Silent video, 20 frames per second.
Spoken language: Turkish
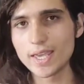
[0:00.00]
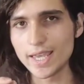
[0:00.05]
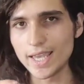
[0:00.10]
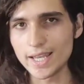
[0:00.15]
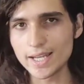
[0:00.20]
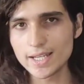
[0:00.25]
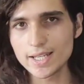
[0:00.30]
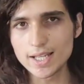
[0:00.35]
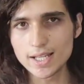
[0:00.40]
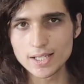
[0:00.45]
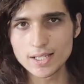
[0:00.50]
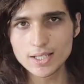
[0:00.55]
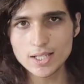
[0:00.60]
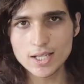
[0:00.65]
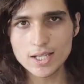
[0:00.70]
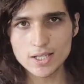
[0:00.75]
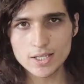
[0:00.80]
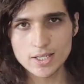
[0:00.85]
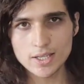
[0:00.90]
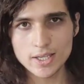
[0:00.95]
En
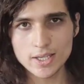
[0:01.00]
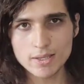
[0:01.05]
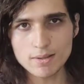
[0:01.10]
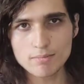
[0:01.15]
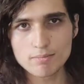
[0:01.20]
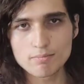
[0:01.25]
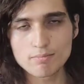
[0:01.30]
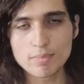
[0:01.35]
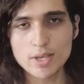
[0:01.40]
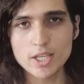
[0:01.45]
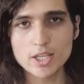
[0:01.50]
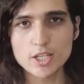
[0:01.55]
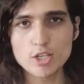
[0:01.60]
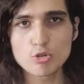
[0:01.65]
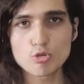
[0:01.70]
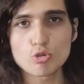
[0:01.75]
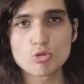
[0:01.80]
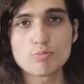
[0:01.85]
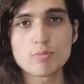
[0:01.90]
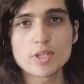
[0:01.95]
Allah'e
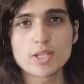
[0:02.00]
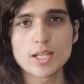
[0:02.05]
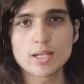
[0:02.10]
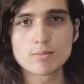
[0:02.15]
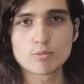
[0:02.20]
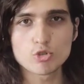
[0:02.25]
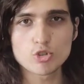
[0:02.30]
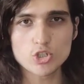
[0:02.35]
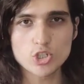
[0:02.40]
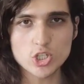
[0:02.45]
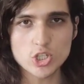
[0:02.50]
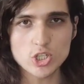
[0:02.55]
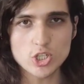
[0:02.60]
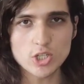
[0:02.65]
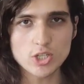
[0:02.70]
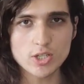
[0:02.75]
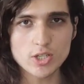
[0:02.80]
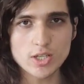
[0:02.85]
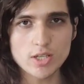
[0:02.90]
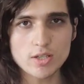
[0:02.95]
beri'un minel
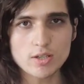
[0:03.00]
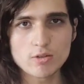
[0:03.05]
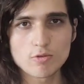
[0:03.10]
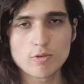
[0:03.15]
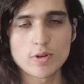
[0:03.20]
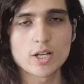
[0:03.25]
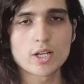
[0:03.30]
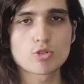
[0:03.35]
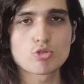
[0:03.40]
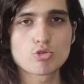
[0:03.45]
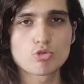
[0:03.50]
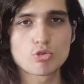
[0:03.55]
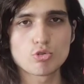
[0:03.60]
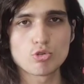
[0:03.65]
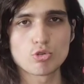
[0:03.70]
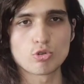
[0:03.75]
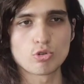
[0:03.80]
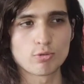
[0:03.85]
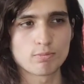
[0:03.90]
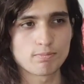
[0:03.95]
müşrikîne ve
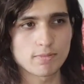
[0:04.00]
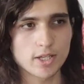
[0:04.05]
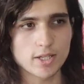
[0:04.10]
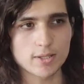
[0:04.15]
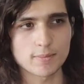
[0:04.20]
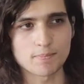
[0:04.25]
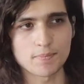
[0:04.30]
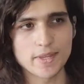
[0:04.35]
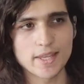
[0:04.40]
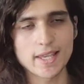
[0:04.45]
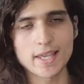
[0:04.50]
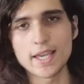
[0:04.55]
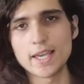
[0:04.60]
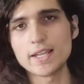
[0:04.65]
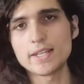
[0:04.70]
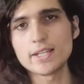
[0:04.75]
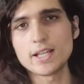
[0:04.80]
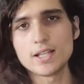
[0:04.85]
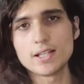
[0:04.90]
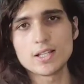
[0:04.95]
rasuluhu. Bakın
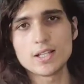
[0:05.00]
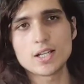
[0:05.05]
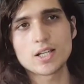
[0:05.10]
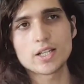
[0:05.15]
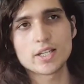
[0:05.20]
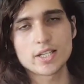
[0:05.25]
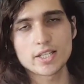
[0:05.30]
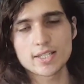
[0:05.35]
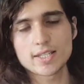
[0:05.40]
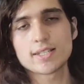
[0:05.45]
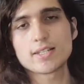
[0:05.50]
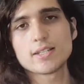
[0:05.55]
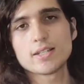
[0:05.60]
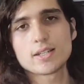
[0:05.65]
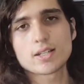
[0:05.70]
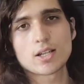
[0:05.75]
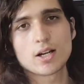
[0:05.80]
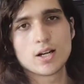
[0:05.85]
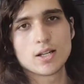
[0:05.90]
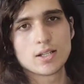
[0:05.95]
En Allah'e
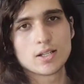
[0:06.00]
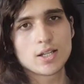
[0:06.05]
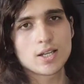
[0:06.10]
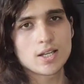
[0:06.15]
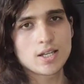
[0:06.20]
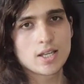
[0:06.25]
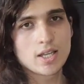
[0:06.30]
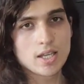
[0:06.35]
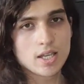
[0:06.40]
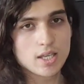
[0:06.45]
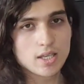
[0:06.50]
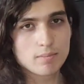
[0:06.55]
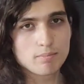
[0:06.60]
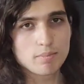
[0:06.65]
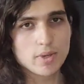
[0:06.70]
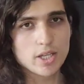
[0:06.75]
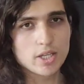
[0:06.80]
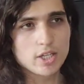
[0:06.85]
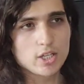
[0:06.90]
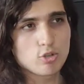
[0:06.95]
kesinlikle Allah
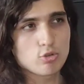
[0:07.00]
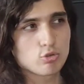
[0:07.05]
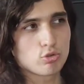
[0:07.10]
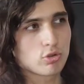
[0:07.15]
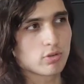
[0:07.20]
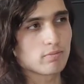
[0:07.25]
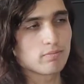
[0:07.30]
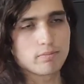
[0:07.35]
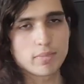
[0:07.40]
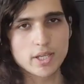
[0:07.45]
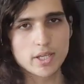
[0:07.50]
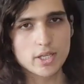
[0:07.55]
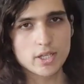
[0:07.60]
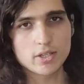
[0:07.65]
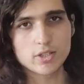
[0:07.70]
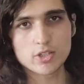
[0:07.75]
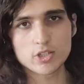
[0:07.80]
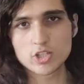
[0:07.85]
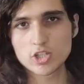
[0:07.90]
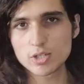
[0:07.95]
beri'un
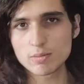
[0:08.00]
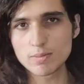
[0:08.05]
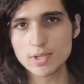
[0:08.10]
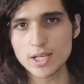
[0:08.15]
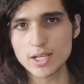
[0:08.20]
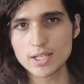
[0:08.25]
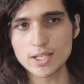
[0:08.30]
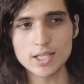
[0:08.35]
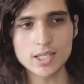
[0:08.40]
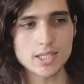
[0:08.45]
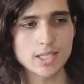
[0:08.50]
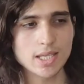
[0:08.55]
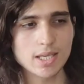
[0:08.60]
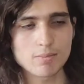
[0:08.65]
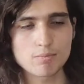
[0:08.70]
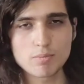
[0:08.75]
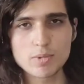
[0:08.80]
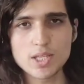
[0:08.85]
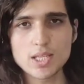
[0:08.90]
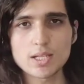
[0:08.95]
beridir. Kimlerden?
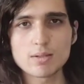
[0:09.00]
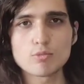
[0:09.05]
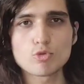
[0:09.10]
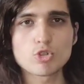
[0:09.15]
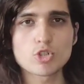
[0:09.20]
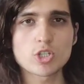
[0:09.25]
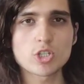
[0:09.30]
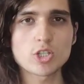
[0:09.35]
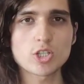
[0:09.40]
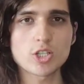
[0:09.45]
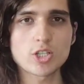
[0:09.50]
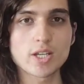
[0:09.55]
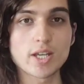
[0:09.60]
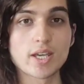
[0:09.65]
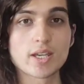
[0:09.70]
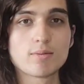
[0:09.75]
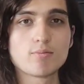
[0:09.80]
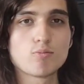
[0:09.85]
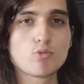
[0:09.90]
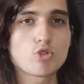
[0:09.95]
Minel
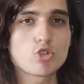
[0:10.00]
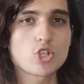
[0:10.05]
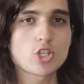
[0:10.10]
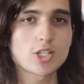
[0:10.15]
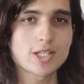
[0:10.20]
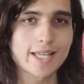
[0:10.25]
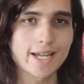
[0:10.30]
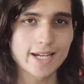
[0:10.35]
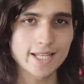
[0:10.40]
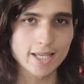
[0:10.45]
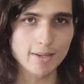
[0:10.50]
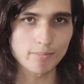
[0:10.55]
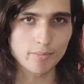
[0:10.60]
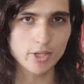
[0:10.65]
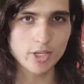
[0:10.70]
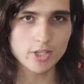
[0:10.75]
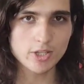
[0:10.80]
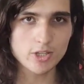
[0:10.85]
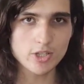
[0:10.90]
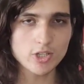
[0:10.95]
müşrikîne müşriklerden
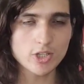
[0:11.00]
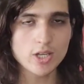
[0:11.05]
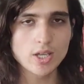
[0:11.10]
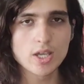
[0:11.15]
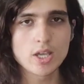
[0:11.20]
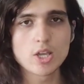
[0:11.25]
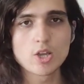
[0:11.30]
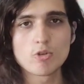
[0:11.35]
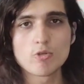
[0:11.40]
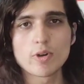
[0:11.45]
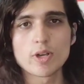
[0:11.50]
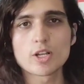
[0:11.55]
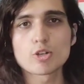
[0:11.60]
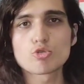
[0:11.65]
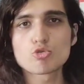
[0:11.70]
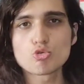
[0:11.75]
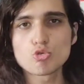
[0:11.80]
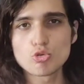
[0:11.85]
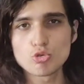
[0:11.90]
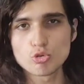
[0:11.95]
beridir. Ve
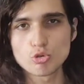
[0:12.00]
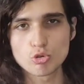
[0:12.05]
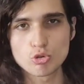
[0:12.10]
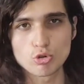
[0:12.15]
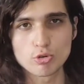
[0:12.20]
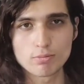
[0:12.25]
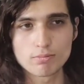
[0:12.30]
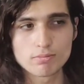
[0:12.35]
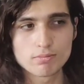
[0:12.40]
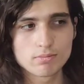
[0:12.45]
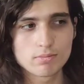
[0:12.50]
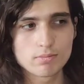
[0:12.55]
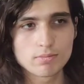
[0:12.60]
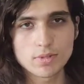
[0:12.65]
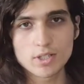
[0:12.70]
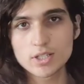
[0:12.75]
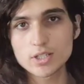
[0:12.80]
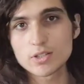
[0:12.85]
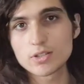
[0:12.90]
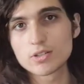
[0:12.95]
rasuluhu.
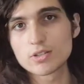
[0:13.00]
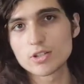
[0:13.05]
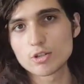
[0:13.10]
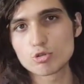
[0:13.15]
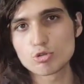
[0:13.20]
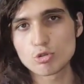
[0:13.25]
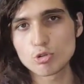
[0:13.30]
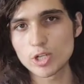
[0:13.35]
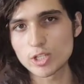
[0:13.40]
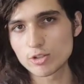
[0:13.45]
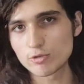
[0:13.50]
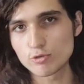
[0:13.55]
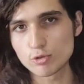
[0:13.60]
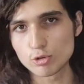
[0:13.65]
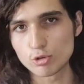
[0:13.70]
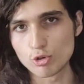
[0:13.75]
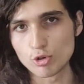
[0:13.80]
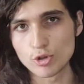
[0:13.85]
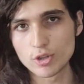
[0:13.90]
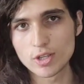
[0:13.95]
Bakın Resulü atıf
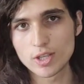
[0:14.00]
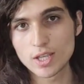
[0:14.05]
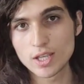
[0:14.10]
oluyor.